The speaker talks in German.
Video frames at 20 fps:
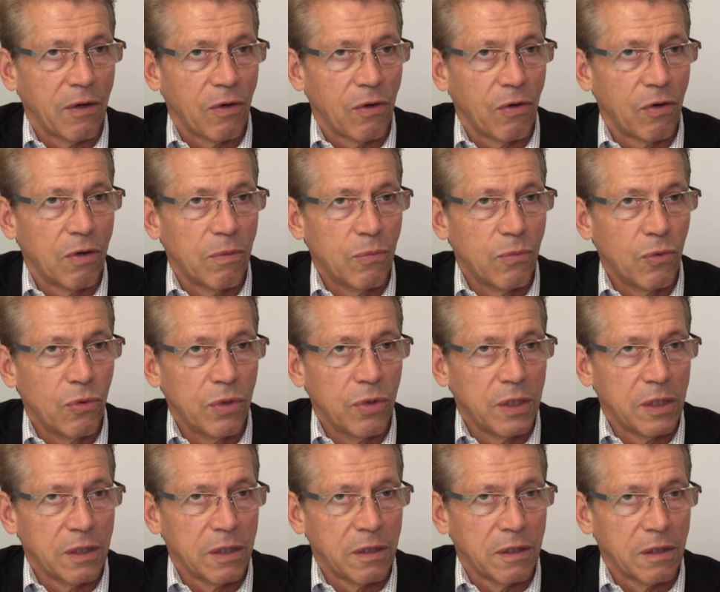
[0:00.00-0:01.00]

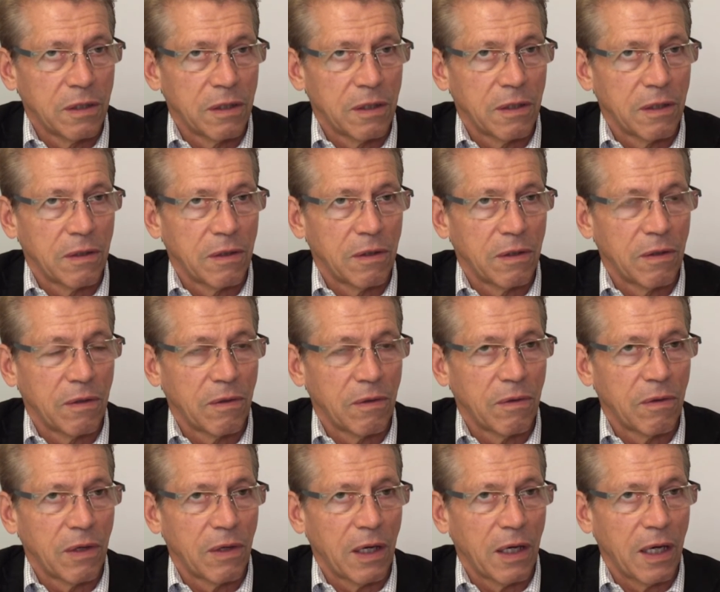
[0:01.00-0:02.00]
Kommunen,
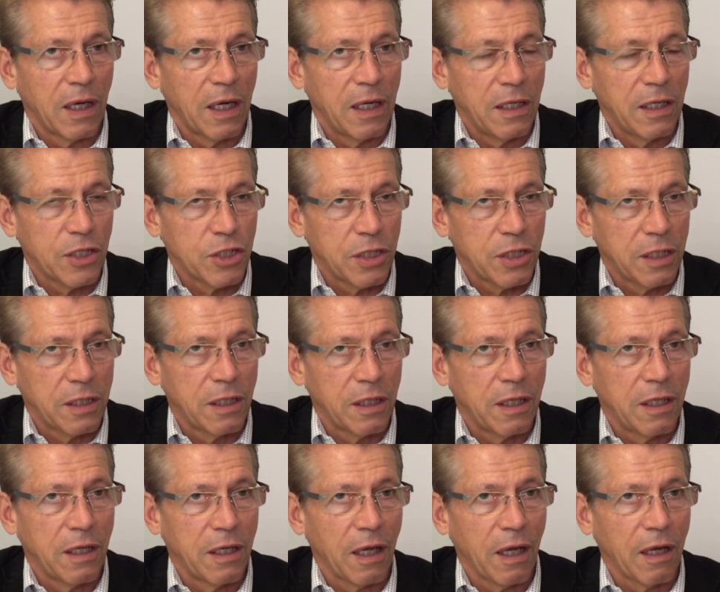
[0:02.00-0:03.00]
alle Städte
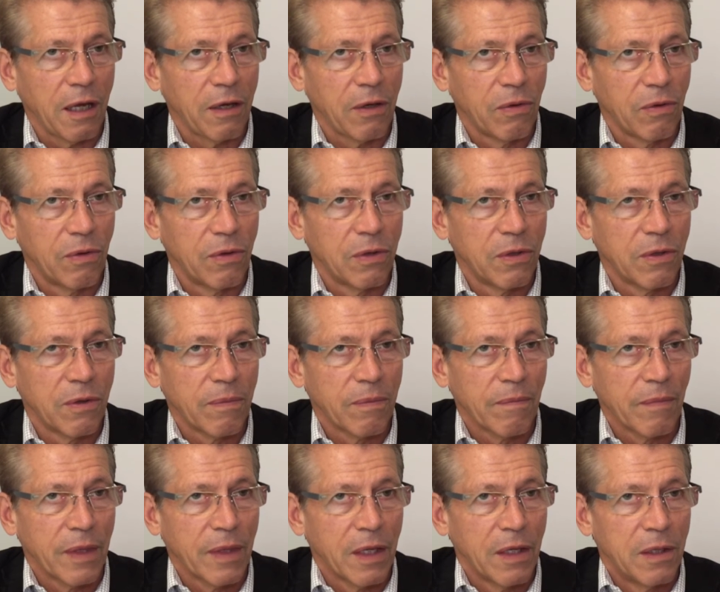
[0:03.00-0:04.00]
in der Region
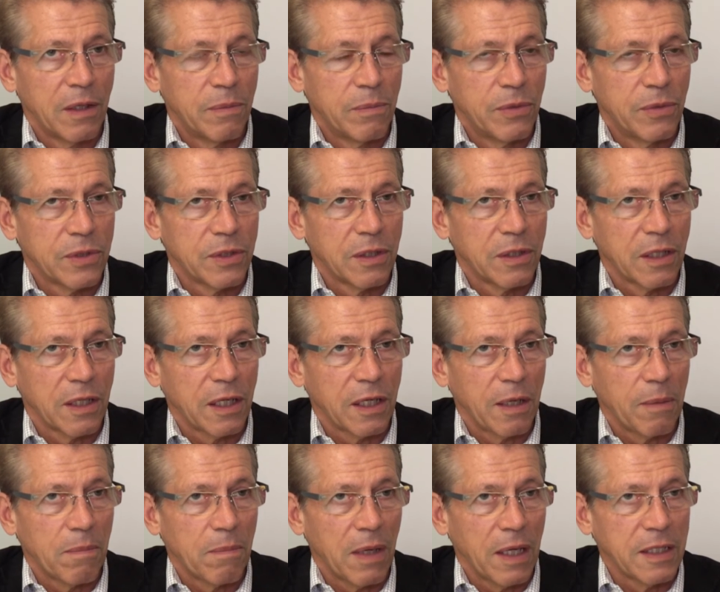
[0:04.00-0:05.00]
müssen
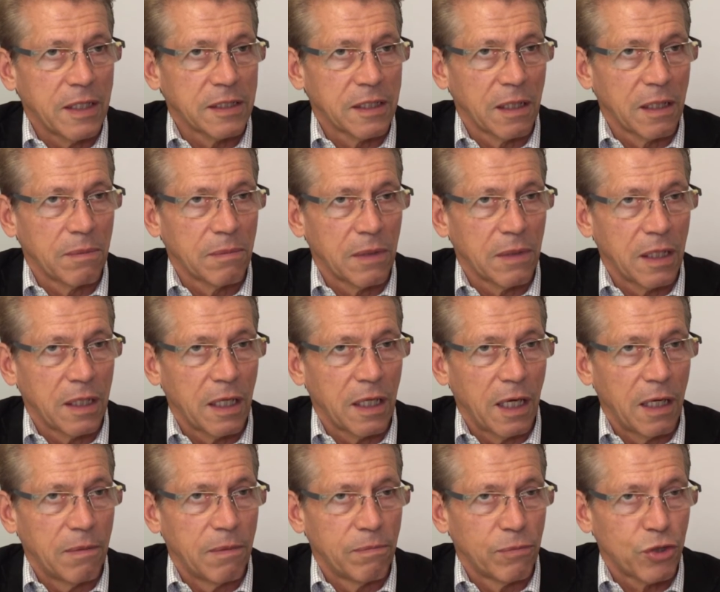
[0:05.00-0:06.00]
gemeinsam an
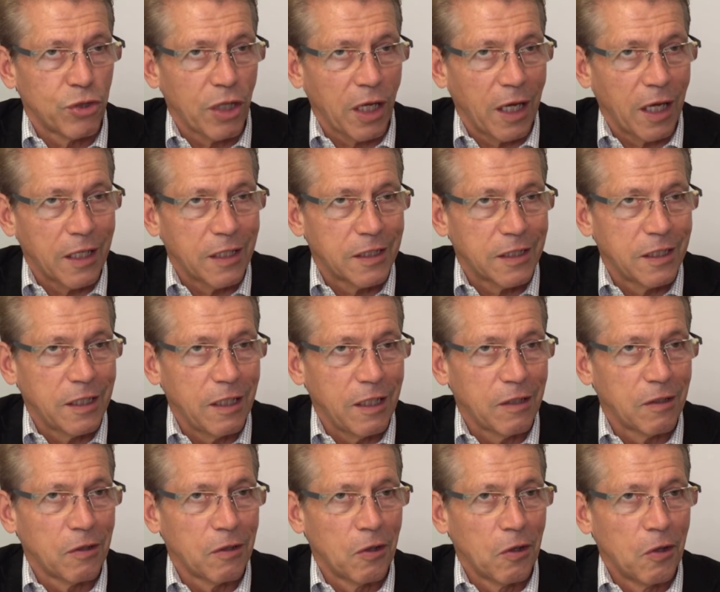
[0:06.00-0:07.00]
einem Strang
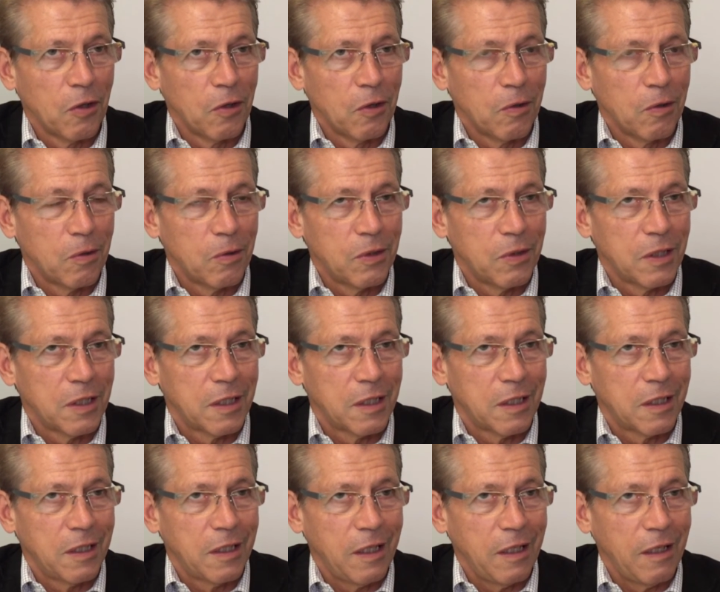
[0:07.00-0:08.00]
ziehen
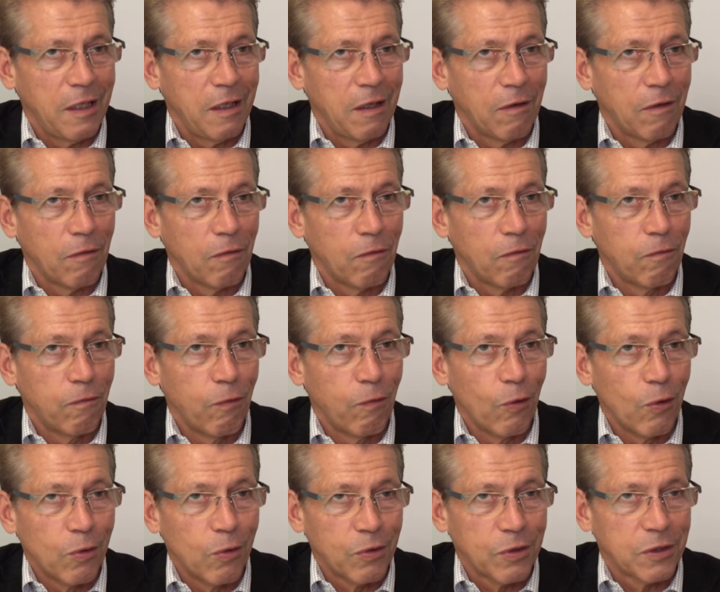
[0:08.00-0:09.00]
und die
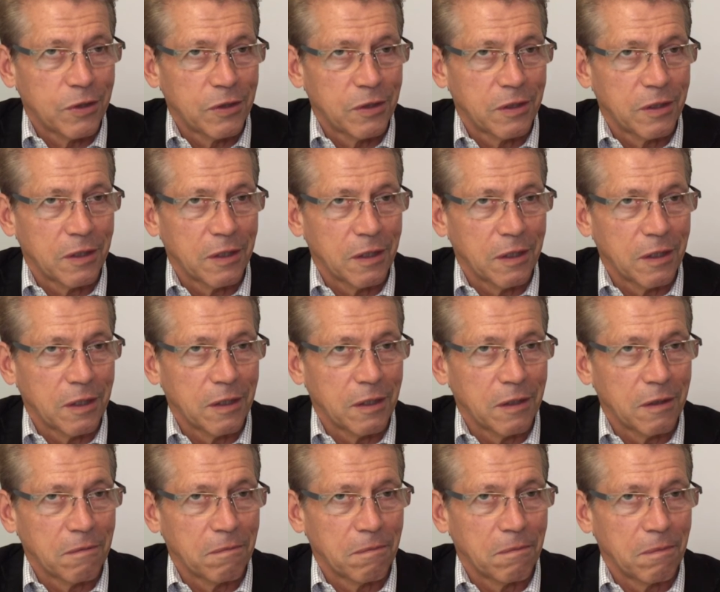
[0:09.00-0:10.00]

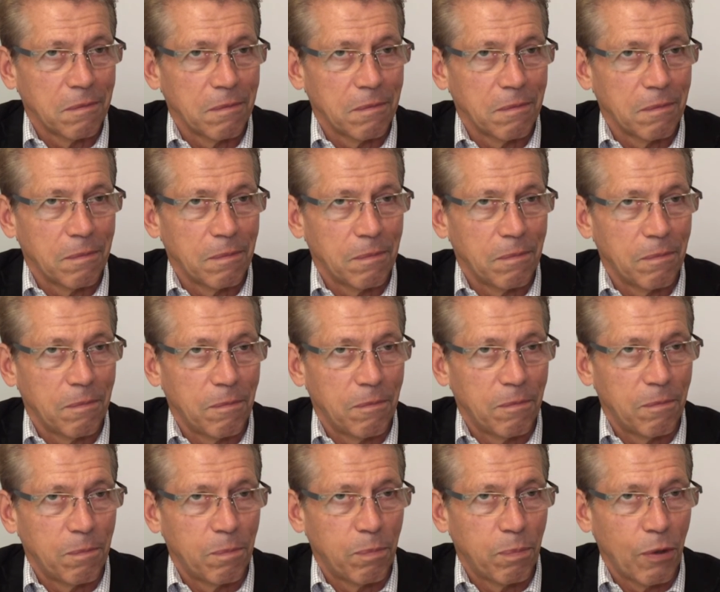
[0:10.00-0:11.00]

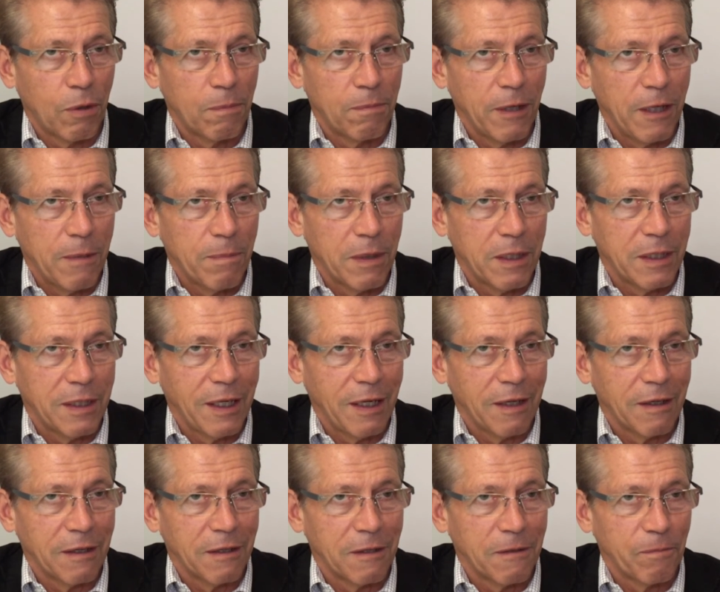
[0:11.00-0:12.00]
Wohnungsprobleme äh,
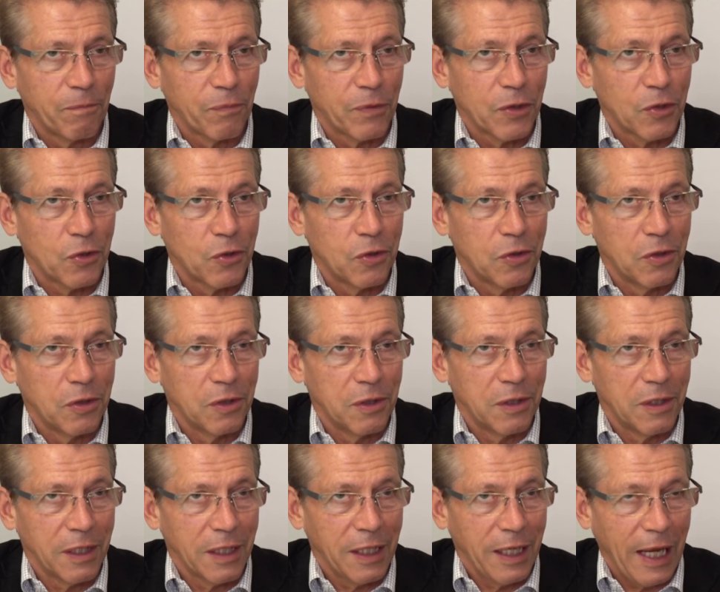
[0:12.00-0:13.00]
der
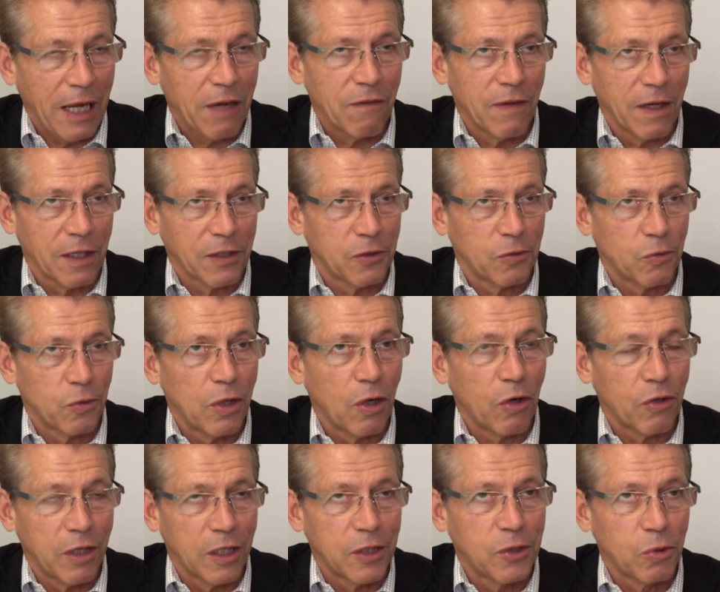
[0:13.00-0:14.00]
Gegenwart und auch
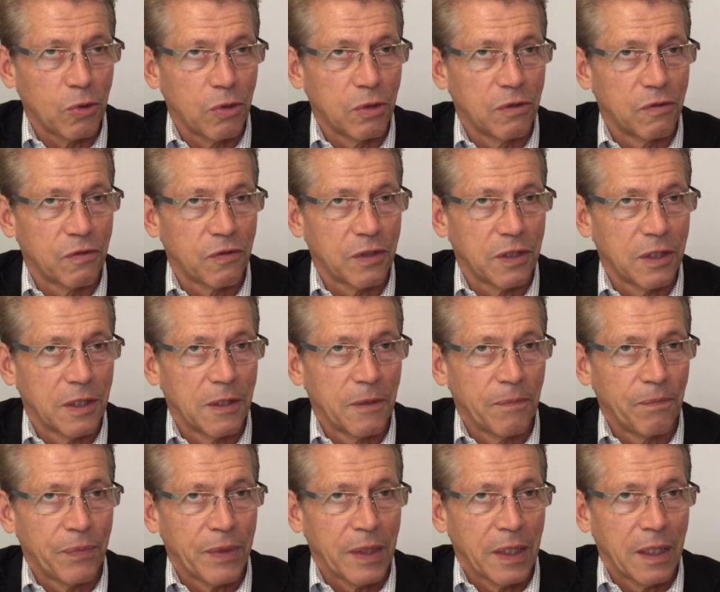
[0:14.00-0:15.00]
der Zukunft
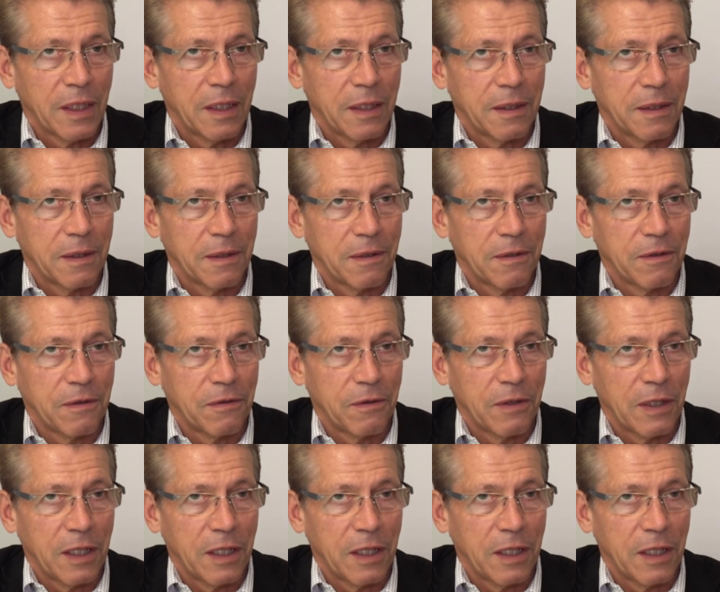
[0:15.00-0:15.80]
äh,